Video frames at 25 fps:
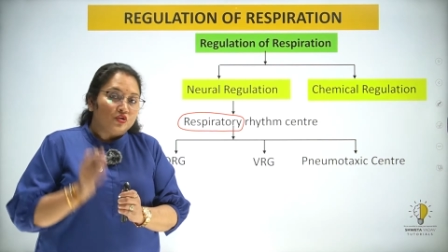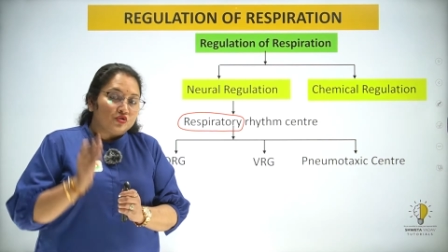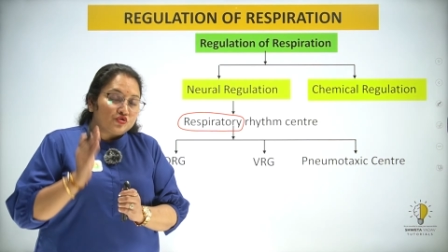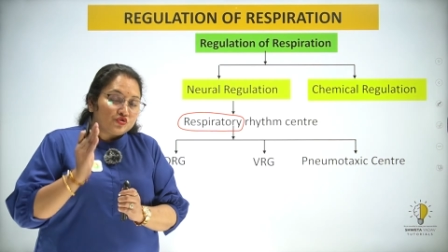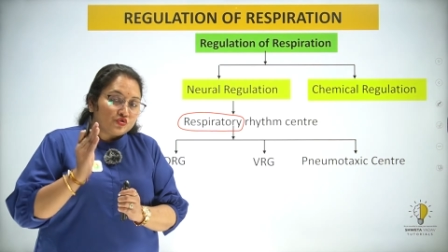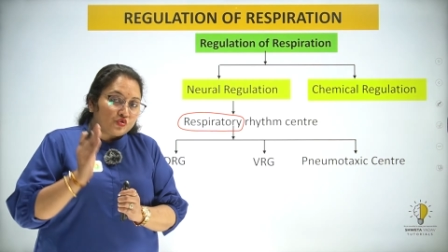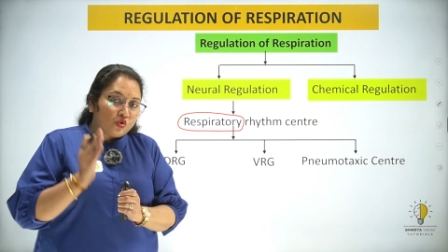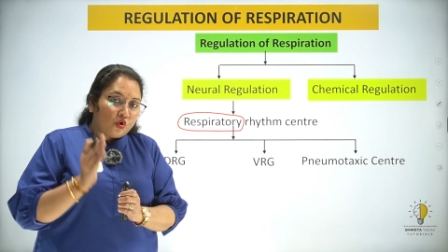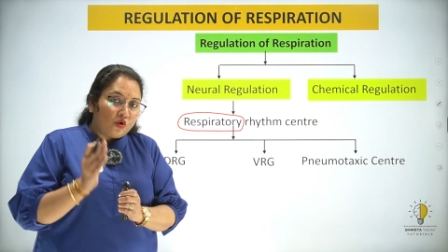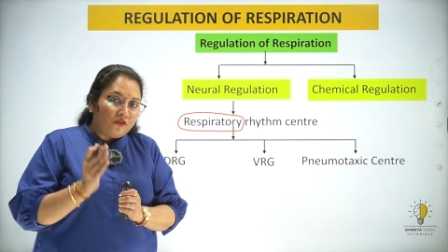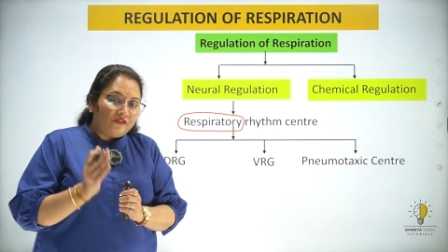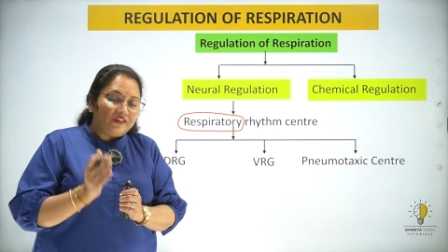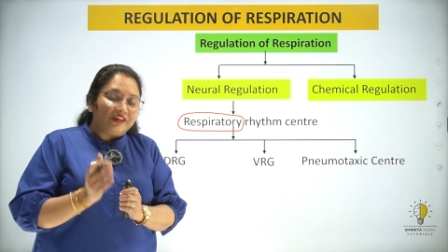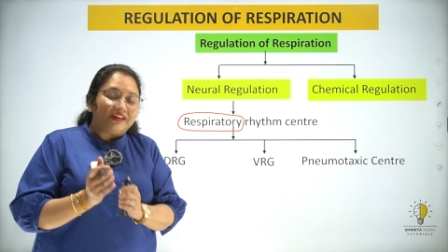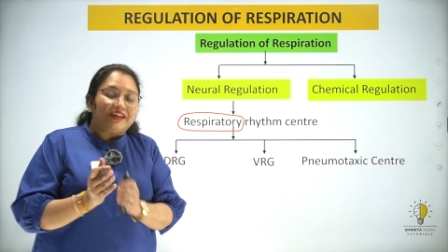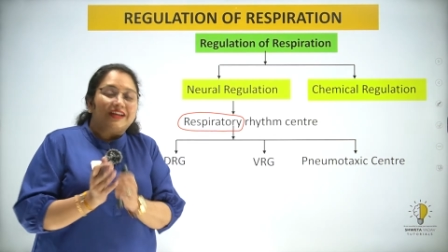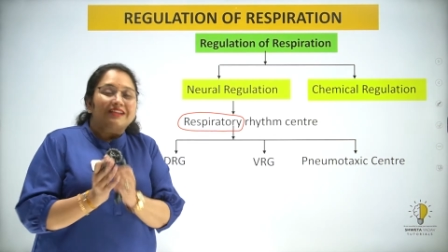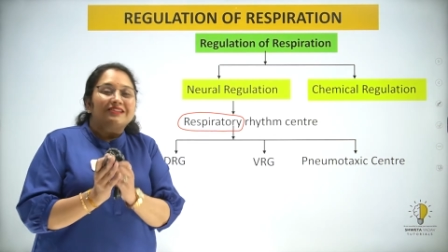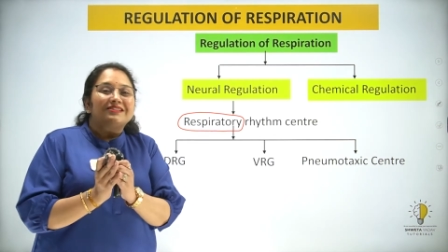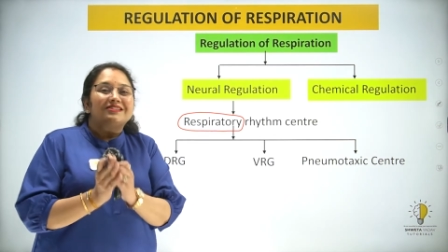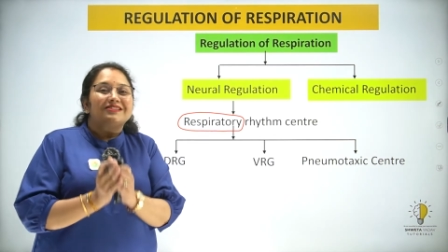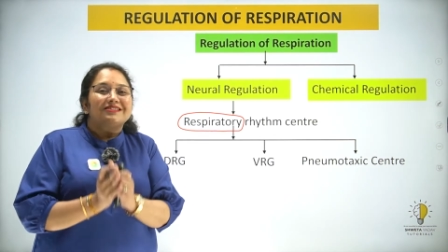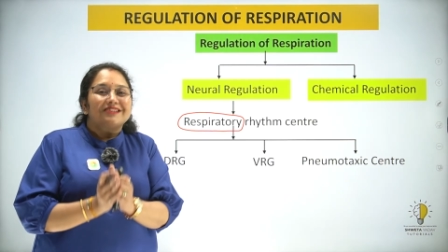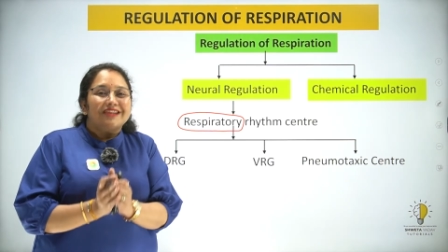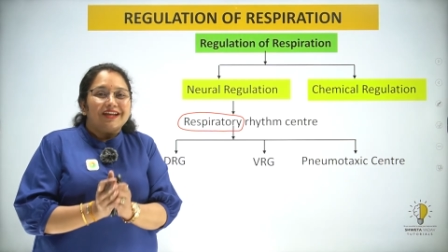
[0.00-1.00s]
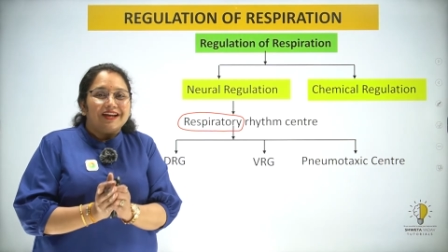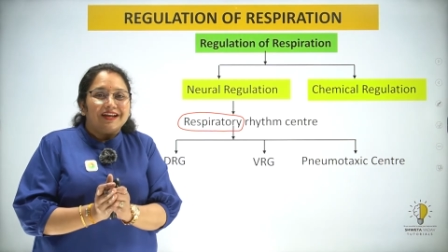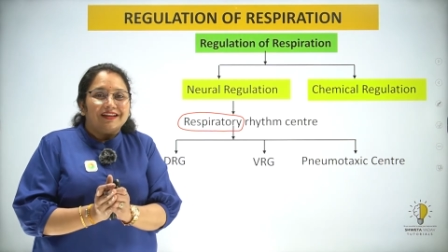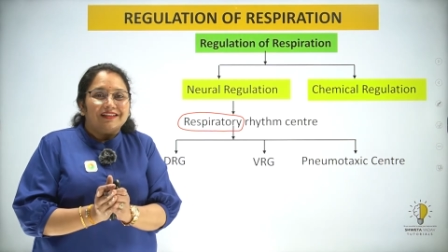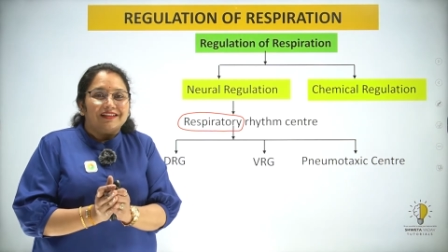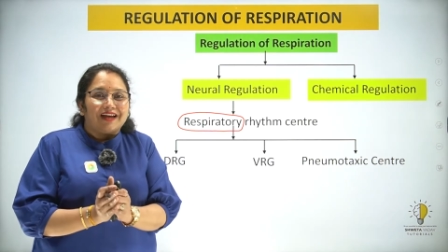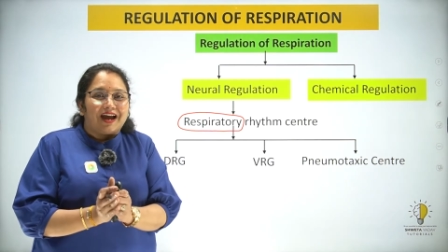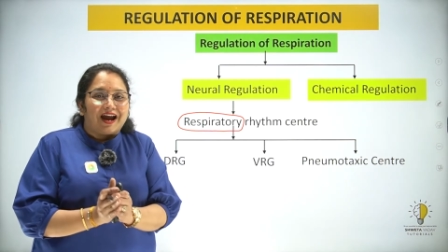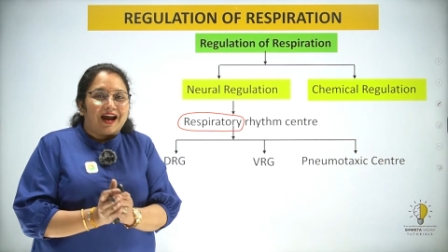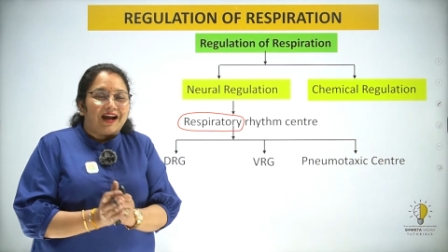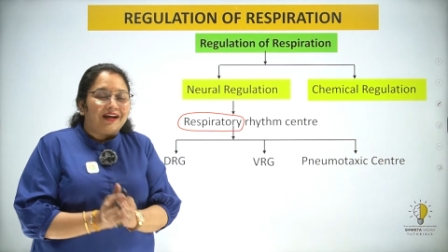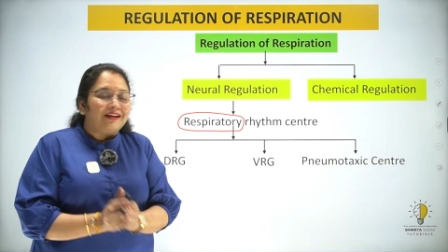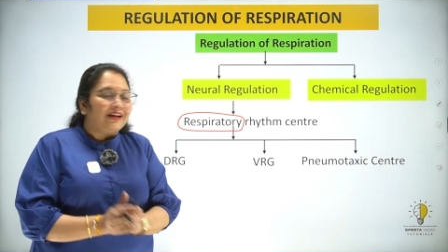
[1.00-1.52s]
So we can say
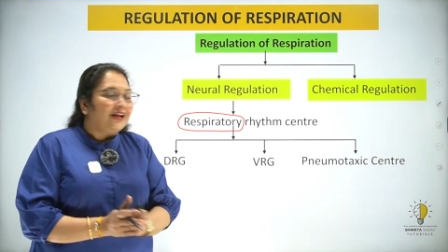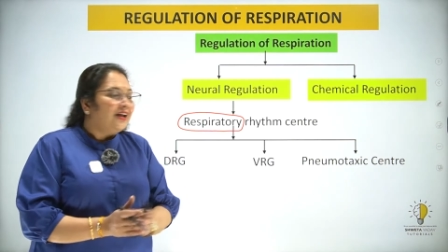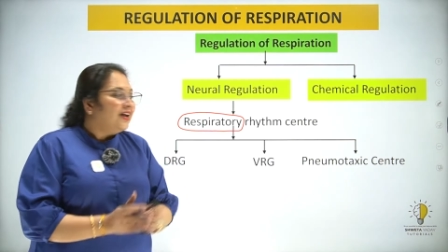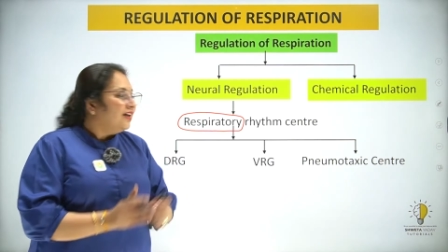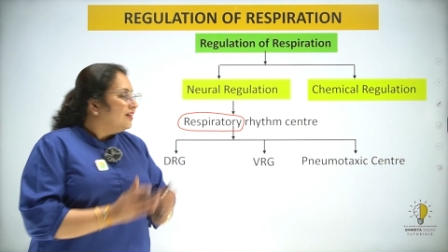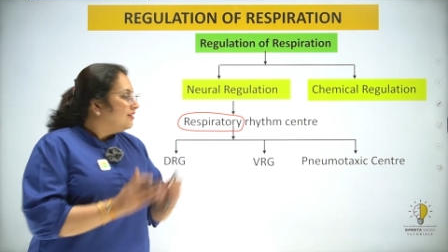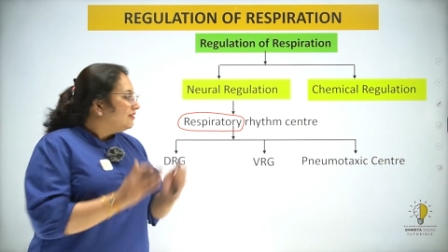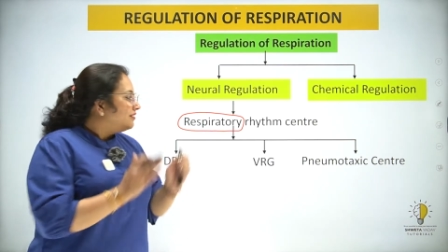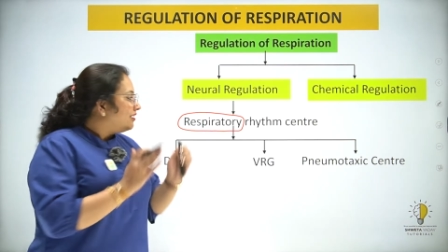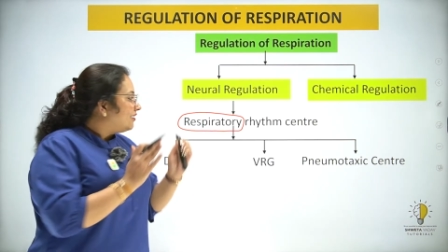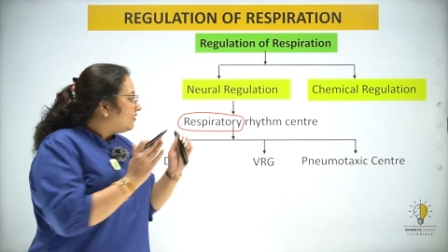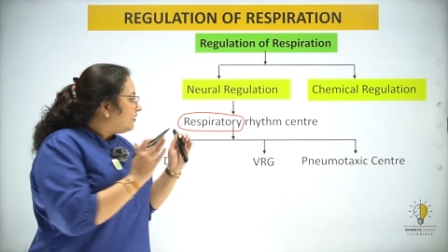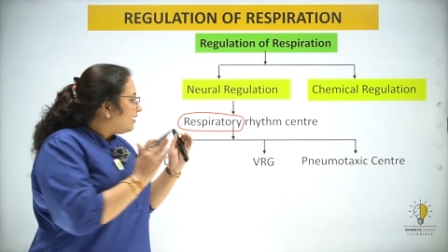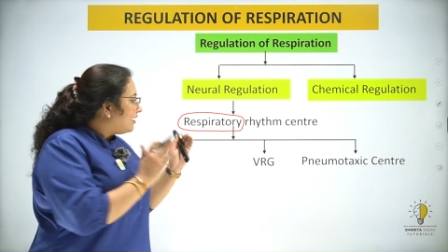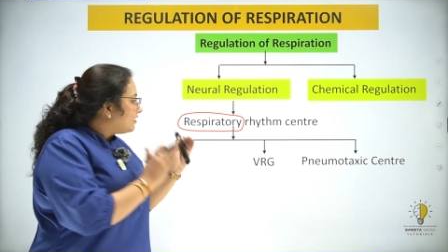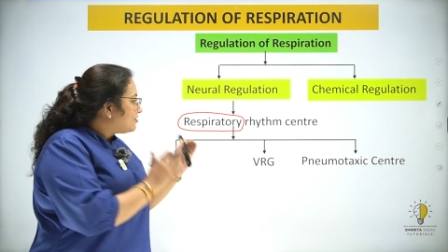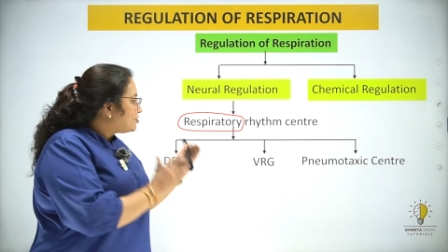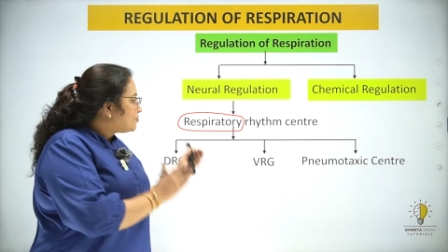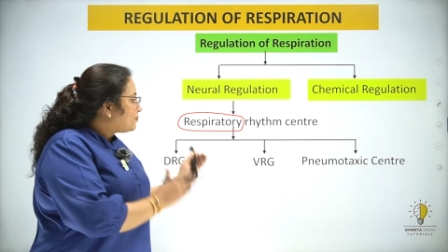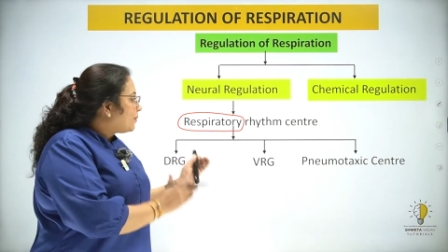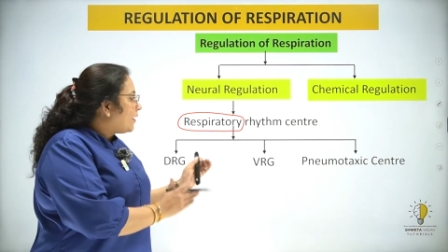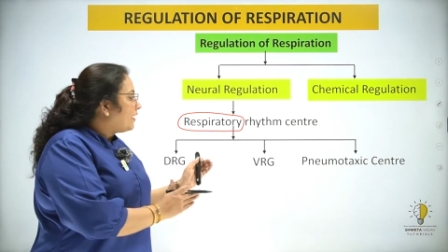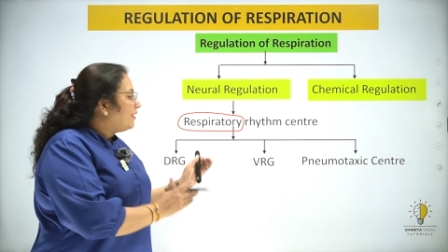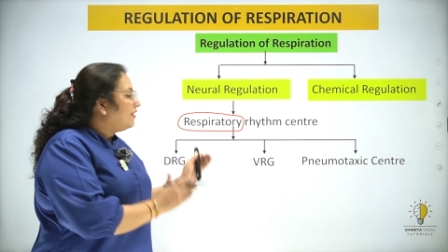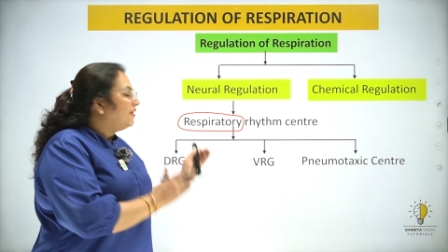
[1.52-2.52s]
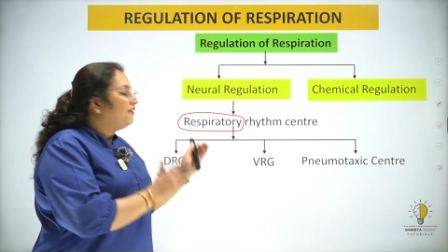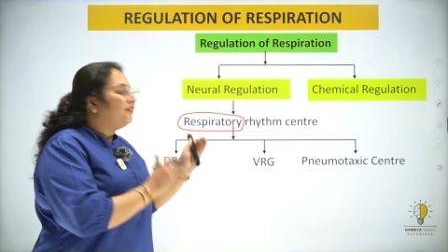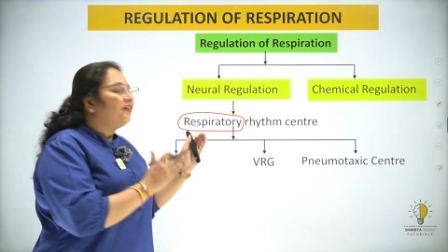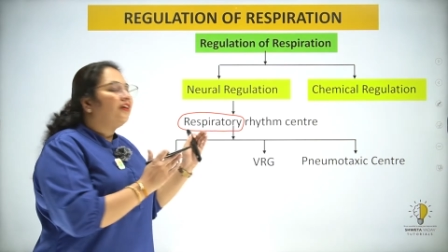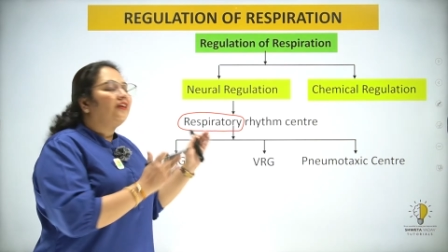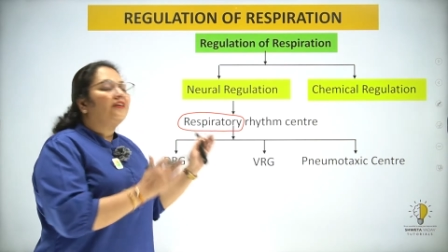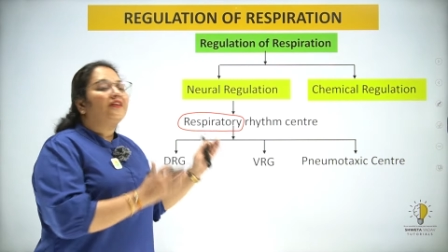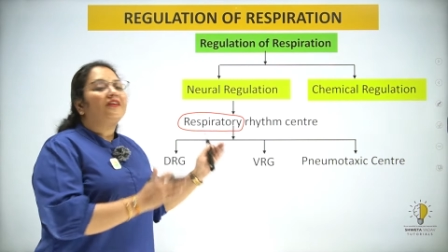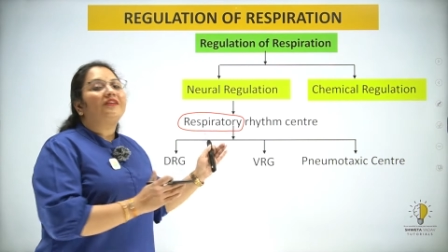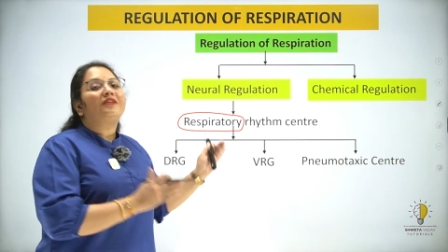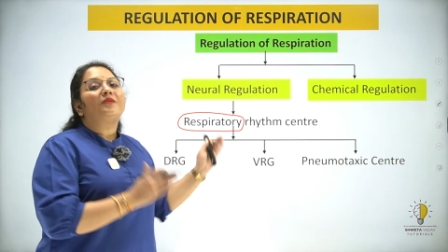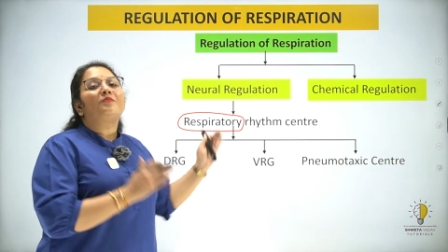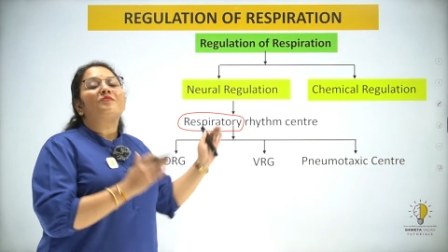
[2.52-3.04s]
that the respiratory
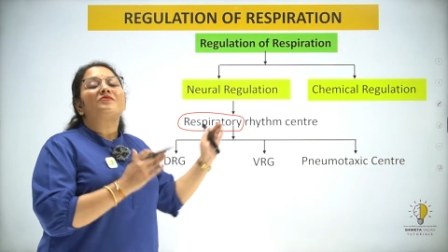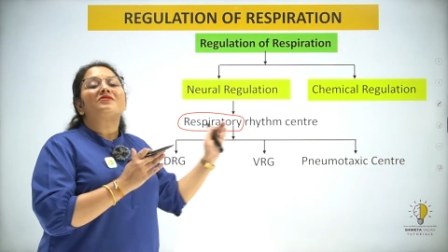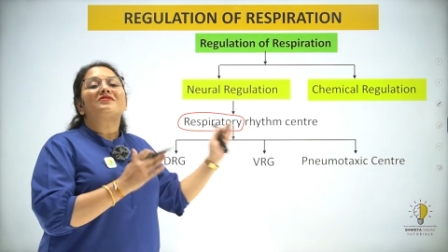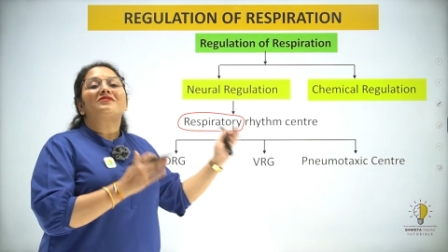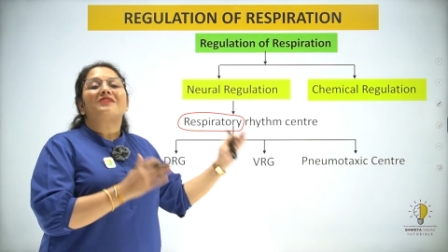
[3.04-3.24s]
rhythm